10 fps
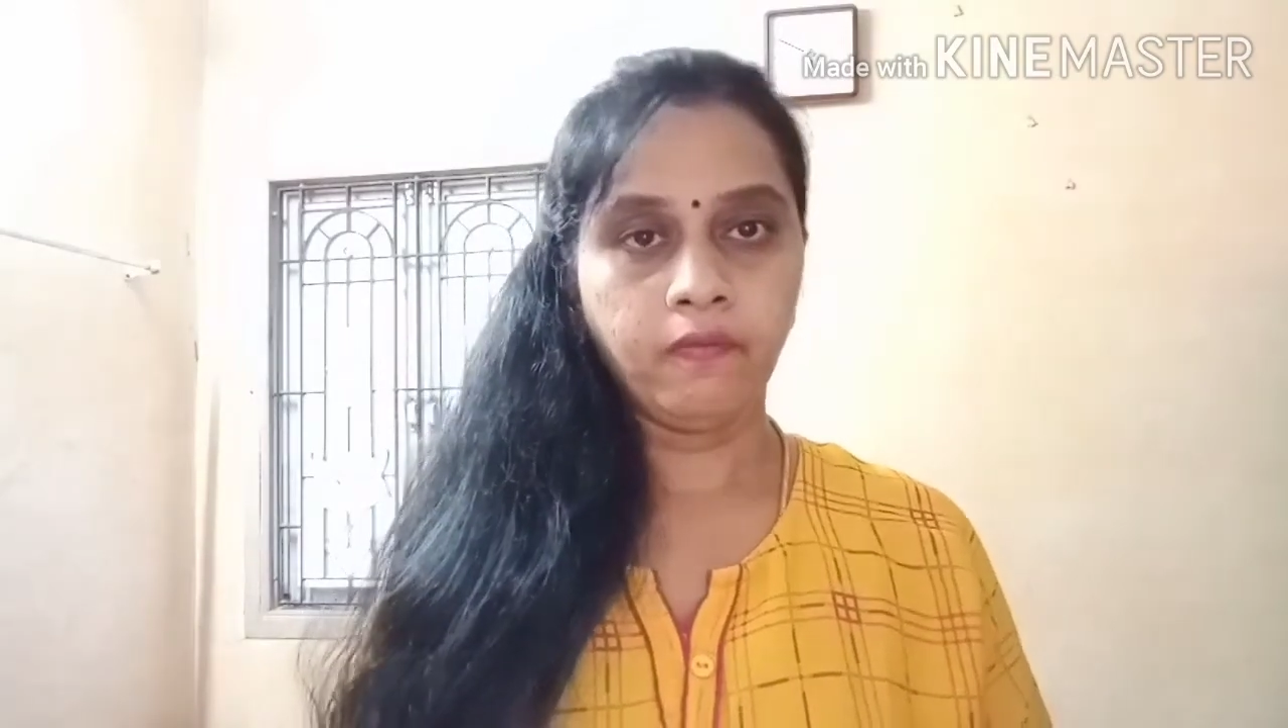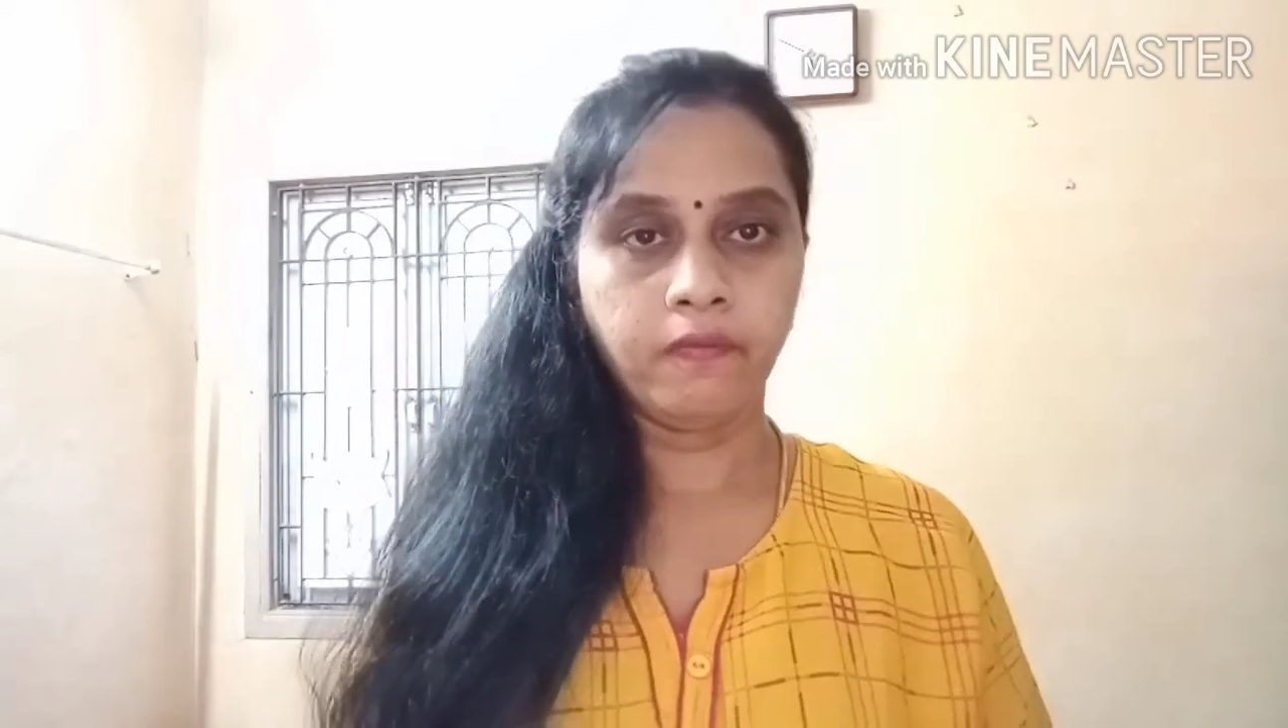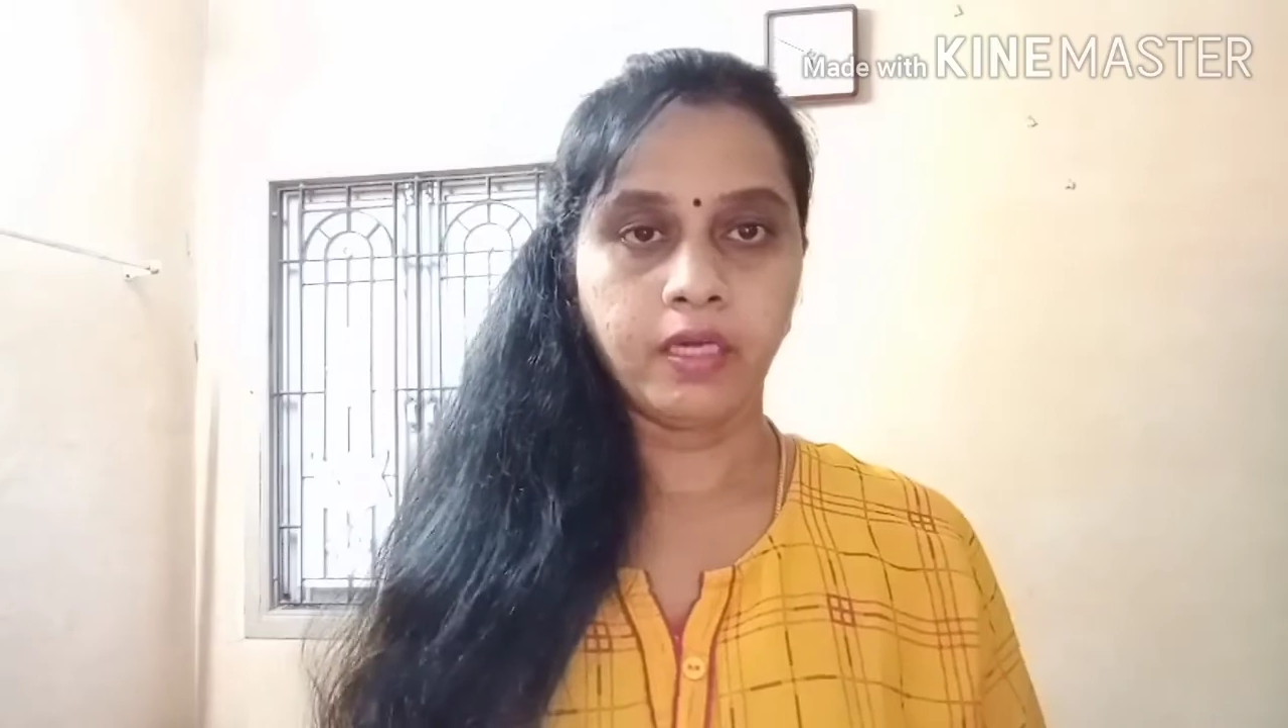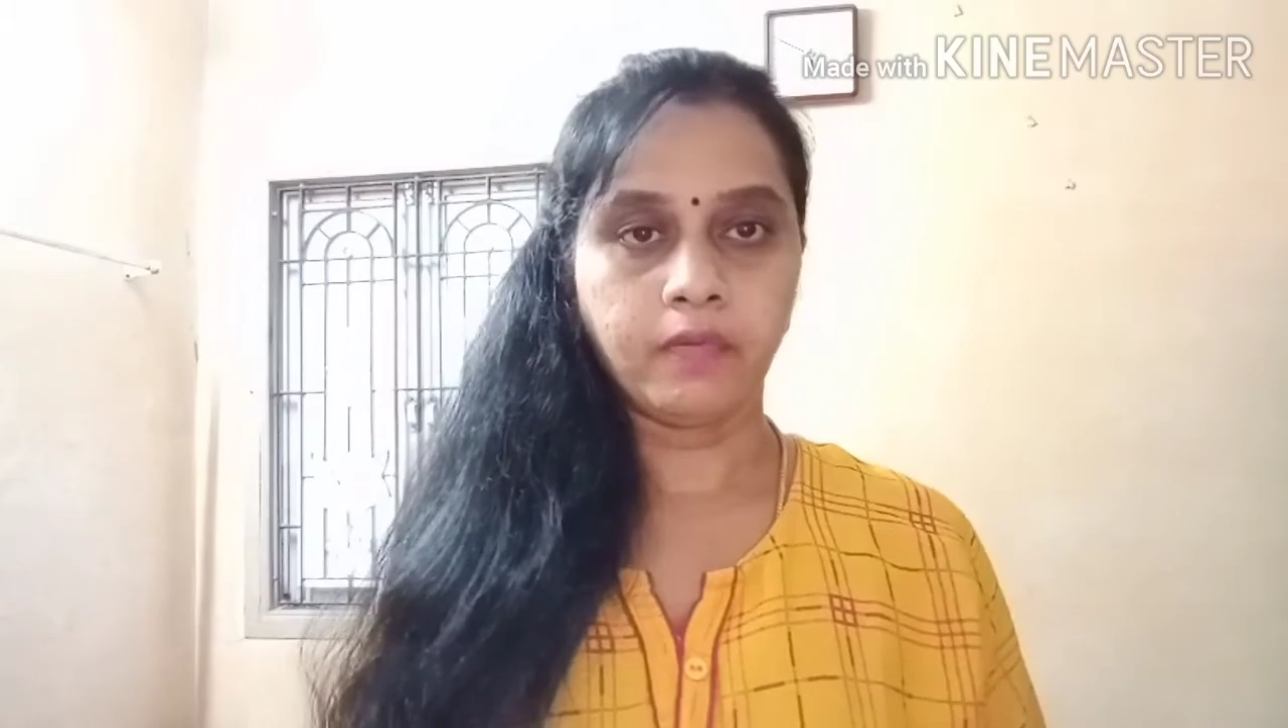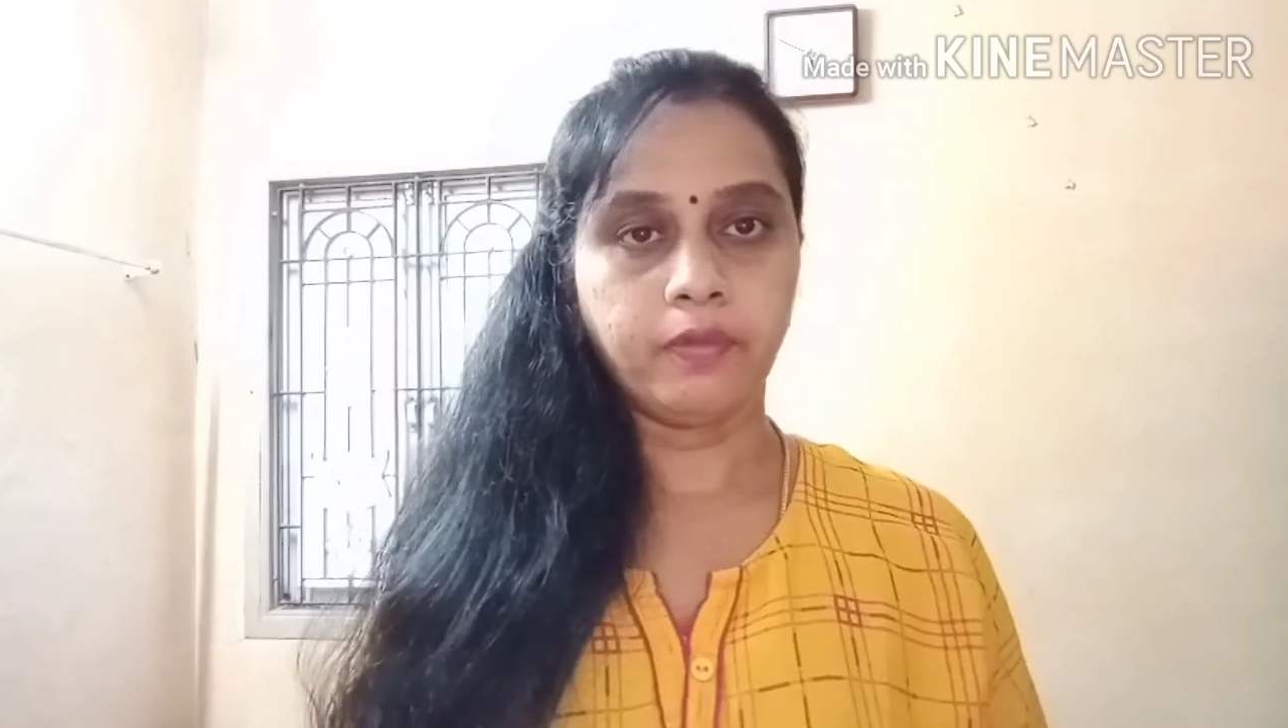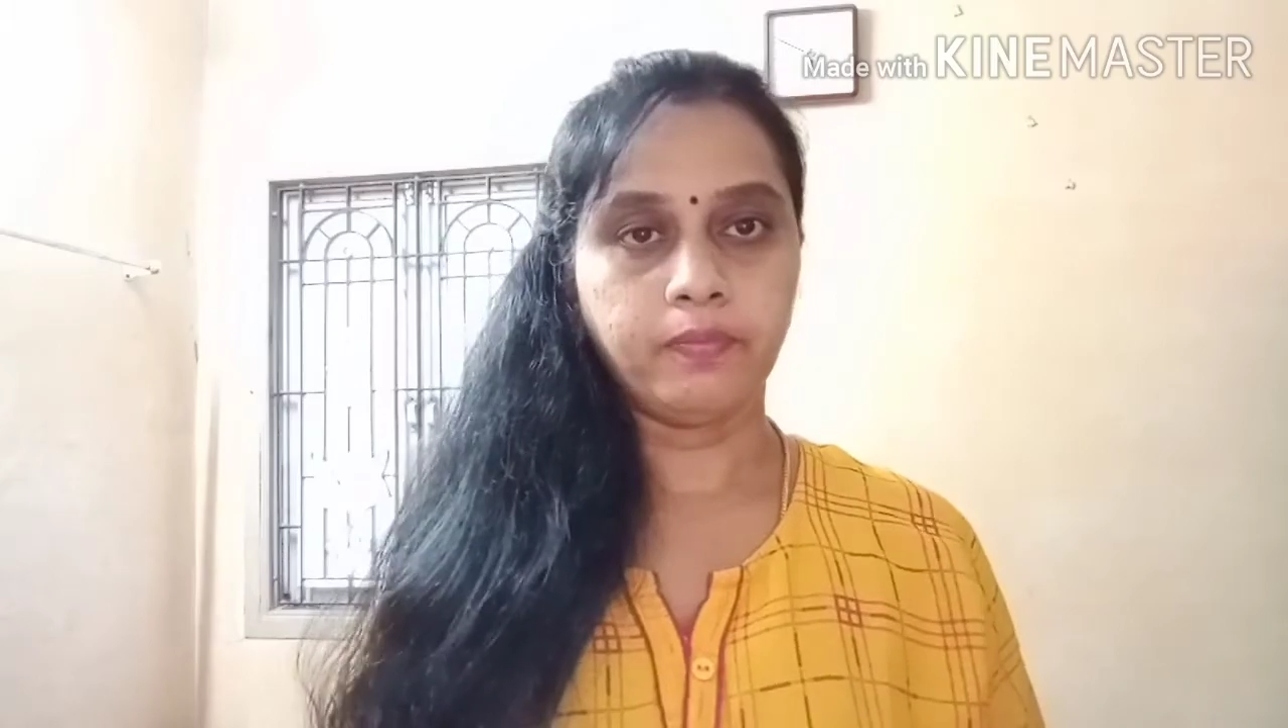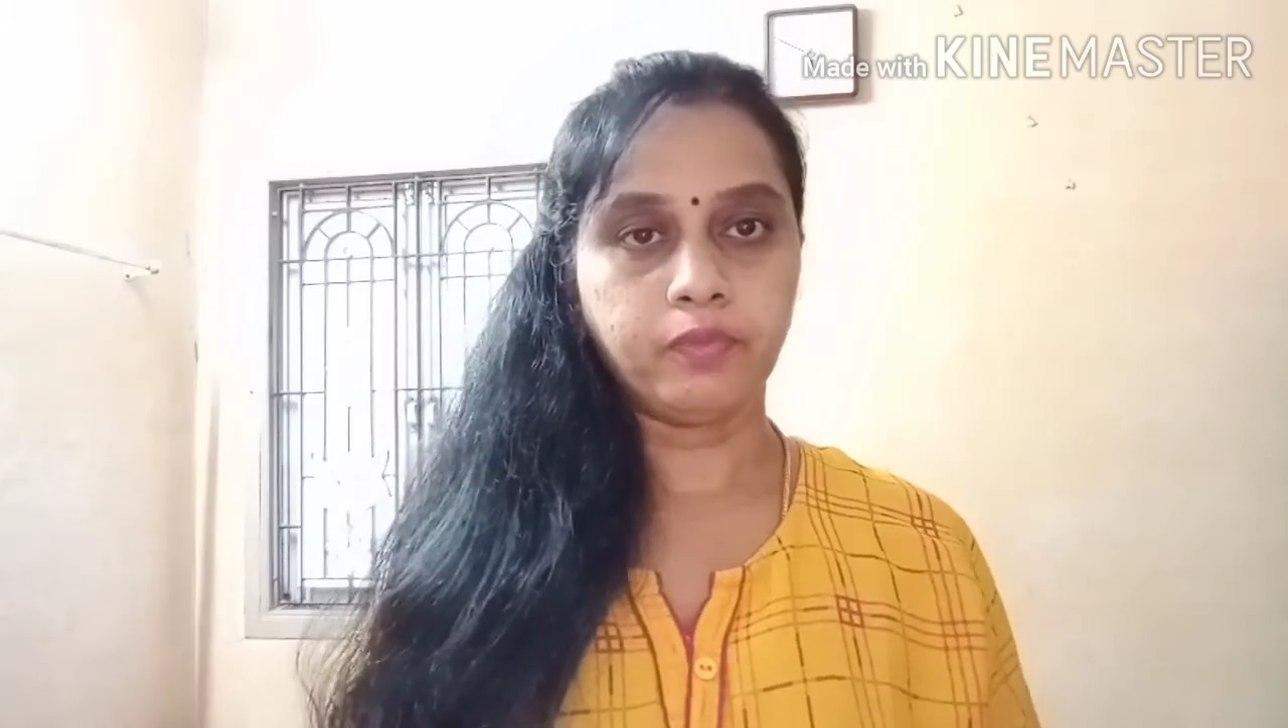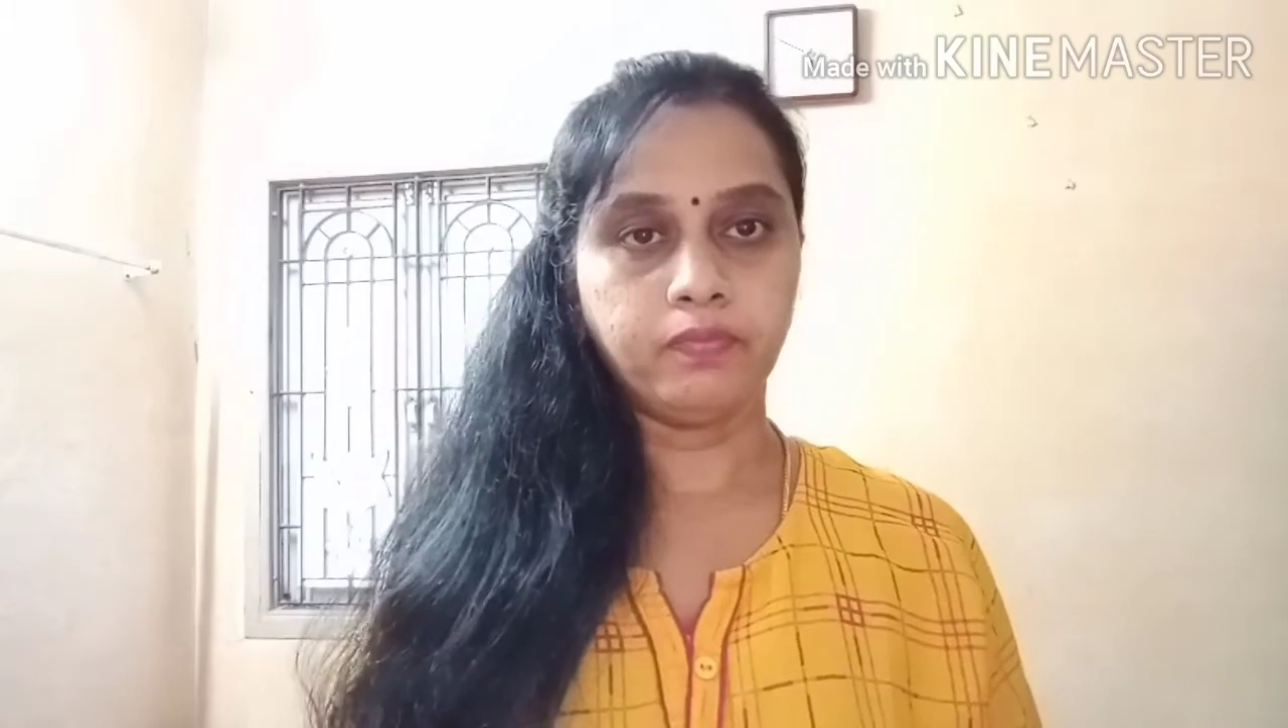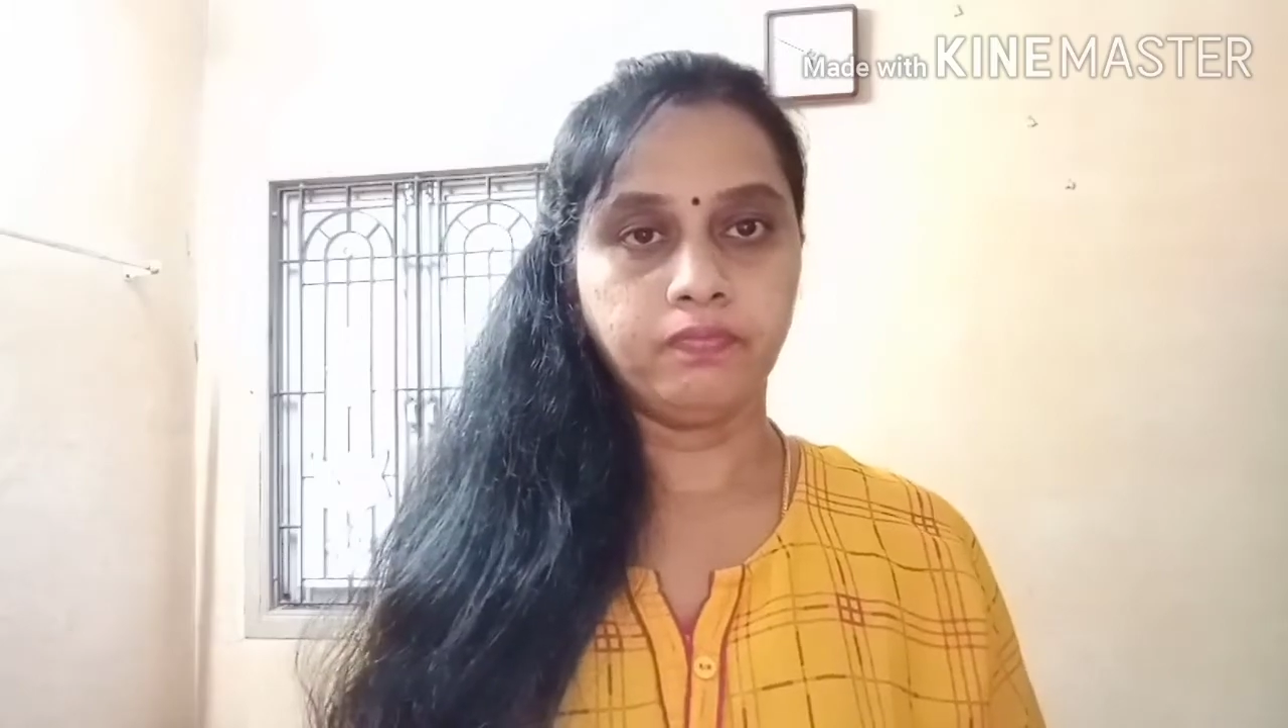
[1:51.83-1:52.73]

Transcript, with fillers: வாங்க பார்ப்போம்